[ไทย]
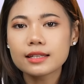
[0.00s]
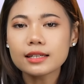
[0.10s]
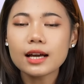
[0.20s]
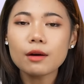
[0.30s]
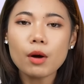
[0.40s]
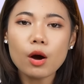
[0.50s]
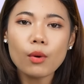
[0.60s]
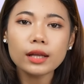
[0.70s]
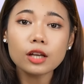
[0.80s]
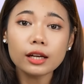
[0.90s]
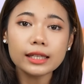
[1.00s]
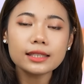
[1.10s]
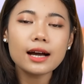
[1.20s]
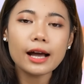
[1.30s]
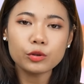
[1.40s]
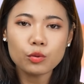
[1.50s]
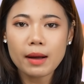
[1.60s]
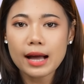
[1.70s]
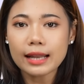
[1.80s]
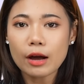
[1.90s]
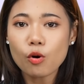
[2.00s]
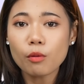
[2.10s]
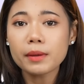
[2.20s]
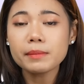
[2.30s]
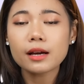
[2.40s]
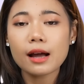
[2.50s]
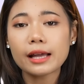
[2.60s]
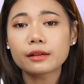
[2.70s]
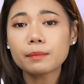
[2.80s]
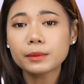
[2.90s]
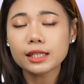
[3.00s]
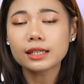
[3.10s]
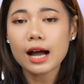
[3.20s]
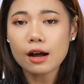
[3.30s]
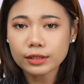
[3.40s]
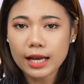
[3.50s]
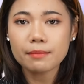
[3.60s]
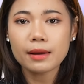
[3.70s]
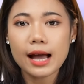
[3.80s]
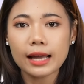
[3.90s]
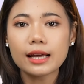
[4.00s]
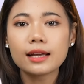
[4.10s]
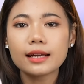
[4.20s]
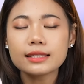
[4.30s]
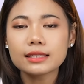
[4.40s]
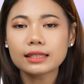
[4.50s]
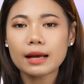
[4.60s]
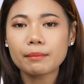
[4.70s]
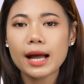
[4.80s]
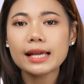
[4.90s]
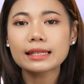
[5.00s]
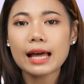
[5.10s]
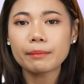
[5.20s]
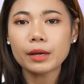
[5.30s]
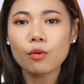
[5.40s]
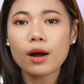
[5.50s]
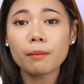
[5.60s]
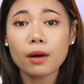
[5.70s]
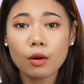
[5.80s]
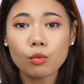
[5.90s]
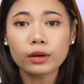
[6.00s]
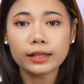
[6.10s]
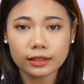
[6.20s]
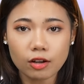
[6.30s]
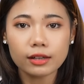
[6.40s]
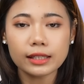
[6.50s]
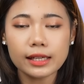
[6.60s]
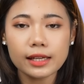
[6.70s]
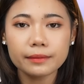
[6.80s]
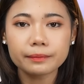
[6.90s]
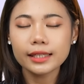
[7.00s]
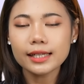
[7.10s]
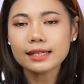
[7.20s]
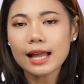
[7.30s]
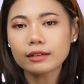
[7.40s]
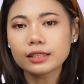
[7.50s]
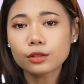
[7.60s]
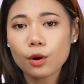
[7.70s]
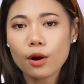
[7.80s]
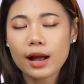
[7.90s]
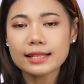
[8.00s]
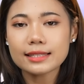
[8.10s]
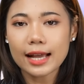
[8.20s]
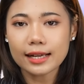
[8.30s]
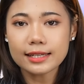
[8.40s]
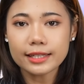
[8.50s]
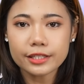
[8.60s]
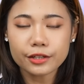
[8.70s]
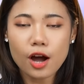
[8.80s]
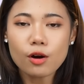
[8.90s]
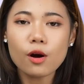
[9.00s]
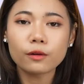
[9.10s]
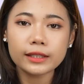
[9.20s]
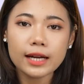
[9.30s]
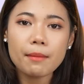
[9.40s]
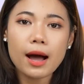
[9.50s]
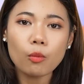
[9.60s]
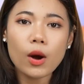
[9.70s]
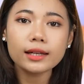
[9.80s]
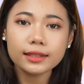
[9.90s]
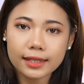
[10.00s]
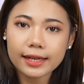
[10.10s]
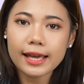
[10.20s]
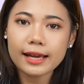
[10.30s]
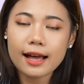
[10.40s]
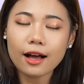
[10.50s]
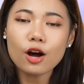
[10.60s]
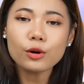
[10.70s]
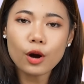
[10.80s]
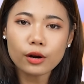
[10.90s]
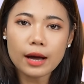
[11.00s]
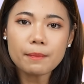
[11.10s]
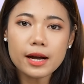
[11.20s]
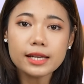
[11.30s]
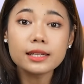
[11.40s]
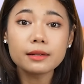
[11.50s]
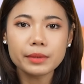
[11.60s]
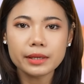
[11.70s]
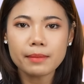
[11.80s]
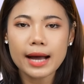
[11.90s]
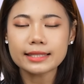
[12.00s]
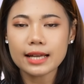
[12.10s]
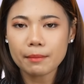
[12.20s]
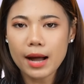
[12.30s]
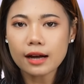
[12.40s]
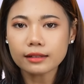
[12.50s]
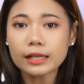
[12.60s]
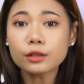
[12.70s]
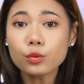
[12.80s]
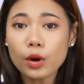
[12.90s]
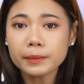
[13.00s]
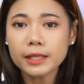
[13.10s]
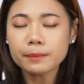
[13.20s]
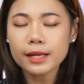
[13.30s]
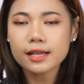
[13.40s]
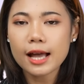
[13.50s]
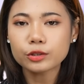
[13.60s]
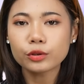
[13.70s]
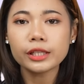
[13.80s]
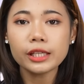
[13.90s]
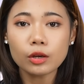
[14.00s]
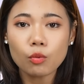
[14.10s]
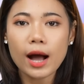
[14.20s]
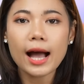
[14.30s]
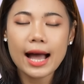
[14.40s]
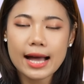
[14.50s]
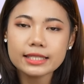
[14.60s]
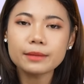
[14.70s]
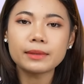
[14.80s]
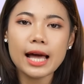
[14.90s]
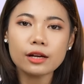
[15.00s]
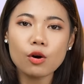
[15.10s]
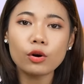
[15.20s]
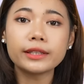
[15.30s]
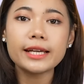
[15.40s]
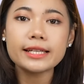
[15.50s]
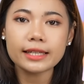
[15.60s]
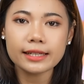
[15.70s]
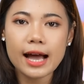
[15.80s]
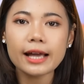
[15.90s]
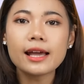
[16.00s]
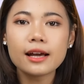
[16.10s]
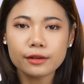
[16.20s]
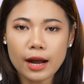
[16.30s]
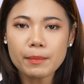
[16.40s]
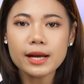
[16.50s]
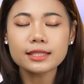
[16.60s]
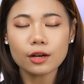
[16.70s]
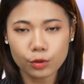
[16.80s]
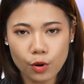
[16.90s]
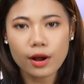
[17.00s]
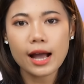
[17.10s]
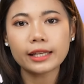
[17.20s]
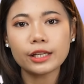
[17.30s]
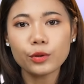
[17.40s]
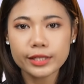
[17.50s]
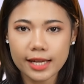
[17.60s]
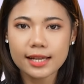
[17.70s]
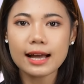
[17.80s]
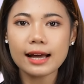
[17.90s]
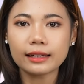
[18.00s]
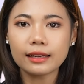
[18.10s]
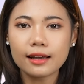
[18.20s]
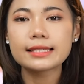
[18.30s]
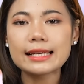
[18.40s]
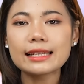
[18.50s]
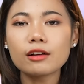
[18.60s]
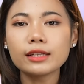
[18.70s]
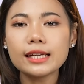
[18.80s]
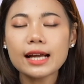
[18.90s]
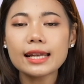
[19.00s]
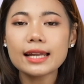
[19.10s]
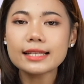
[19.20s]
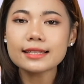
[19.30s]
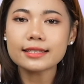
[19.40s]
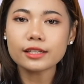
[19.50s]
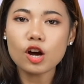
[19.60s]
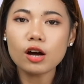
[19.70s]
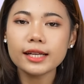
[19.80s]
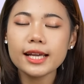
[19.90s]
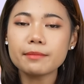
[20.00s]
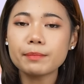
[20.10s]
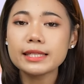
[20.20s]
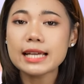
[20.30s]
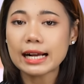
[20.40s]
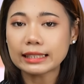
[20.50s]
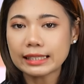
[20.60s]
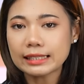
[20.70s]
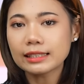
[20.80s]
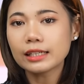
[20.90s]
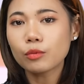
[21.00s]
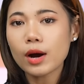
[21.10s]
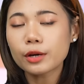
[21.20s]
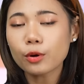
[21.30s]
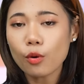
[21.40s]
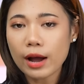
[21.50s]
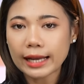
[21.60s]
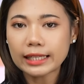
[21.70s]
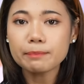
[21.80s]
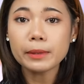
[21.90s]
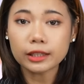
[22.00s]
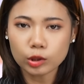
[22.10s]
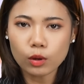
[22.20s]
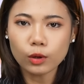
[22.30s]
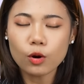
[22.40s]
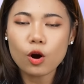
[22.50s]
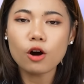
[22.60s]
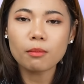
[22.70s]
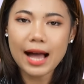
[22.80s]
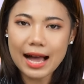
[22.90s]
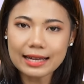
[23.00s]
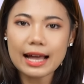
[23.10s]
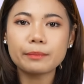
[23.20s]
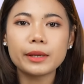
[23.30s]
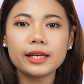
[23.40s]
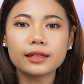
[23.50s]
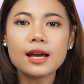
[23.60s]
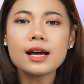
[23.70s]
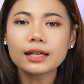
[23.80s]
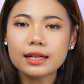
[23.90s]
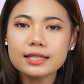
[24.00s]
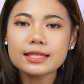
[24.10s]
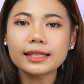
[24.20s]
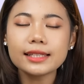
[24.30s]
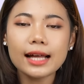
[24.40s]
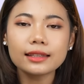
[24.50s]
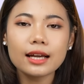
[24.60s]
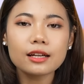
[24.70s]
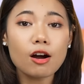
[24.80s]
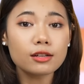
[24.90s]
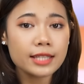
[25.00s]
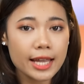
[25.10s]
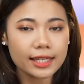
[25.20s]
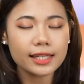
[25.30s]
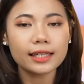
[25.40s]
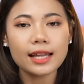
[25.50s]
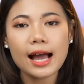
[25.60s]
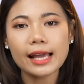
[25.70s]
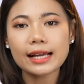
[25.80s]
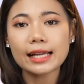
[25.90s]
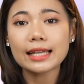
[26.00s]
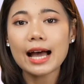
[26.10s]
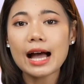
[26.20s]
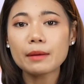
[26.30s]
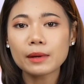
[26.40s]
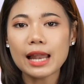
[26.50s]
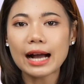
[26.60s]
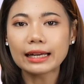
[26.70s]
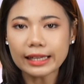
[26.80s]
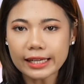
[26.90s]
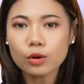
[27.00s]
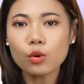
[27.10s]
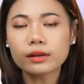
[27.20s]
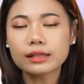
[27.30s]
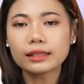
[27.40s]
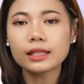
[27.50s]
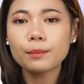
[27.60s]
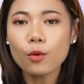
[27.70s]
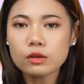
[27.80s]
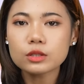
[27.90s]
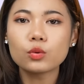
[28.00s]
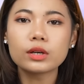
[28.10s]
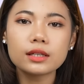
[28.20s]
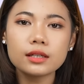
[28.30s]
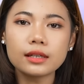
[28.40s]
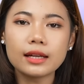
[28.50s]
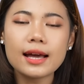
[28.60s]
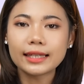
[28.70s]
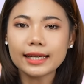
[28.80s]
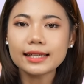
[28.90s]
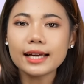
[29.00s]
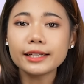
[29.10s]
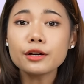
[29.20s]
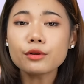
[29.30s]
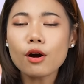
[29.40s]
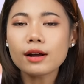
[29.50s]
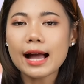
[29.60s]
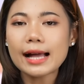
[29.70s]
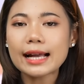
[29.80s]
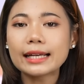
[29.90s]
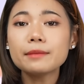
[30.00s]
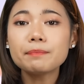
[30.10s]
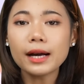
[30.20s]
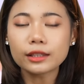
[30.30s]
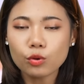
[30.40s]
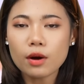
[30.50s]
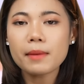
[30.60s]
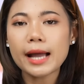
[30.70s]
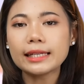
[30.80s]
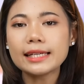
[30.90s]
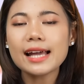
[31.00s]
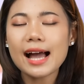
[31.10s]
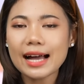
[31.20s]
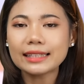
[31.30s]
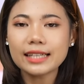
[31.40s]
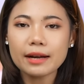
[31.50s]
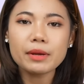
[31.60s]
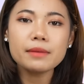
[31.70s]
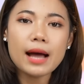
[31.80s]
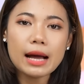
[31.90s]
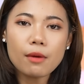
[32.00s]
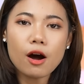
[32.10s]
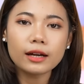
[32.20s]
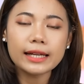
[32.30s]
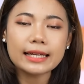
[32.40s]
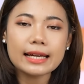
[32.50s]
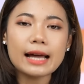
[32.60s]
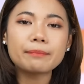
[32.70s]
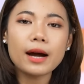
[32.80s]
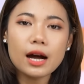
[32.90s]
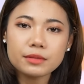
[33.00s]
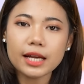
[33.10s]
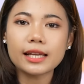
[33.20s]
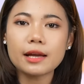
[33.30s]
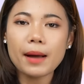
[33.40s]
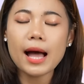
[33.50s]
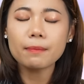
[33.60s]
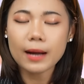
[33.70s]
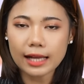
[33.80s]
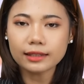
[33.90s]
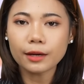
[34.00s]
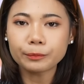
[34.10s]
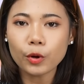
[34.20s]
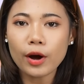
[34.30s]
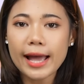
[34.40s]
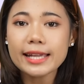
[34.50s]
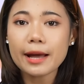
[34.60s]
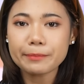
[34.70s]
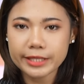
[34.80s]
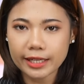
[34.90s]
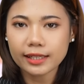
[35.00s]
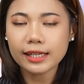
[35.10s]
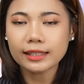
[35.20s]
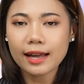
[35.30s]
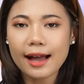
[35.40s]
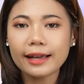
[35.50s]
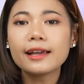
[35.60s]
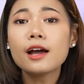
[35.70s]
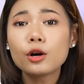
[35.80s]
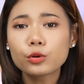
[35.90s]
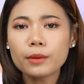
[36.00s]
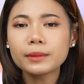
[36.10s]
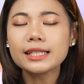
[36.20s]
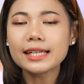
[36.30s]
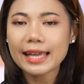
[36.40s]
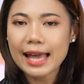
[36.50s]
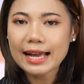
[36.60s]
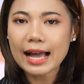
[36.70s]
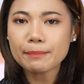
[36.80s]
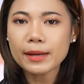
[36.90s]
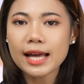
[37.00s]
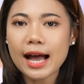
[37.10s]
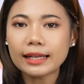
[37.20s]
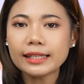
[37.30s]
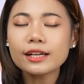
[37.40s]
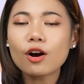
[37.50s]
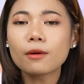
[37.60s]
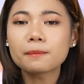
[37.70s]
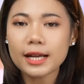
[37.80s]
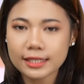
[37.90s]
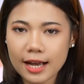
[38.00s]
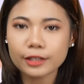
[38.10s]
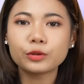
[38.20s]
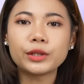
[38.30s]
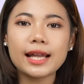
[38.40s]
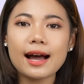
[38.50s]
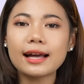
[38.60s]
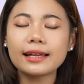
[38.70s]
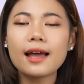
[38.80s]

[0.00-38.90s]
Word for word: ซึ่งเธอมองว่าตอนนี้เธออายุมากแล้วคงไม่มีใครรับเธอเข้าทำงาน นั่นจึงทำให้กลายเป็นความกังวลในตอนนี้ เธอยังกล่าวถึงโครงการแจกเงินดิจิทัลของรัฐบาลว่า เธอเองค่ะก็รอรับเงิน 10,000 บาทจากภาครัฐ รวมถึงประชาชนอีกกว่า 50 ล้านนที่จะได้ รับเงินจากโครงการนี้ด้วยเช่นกัน สิ่งเหล่านี้ค่ะน่าจะสะท้อนให้เห็นเป็นอย่างดีเลยว่าโรงงานที่ปิดตัวลงของภาคการผลิตคือสัญญาณเตือนของเศรษฐกิจไทยค่ะ ท่ามกลางหนี้ครัวเรือนที่พุ่งสูงขึ้น ในขณะที่โรงงานค่ะที่เปิดตัวใหม่นี้อาจยังไม่มากพอในการเพิ่มศักยภาพการเติบโตให้กับเศรษฐกิจไทย รวมถึงแก้ไขปัญหาหนี้ของประชาชนได้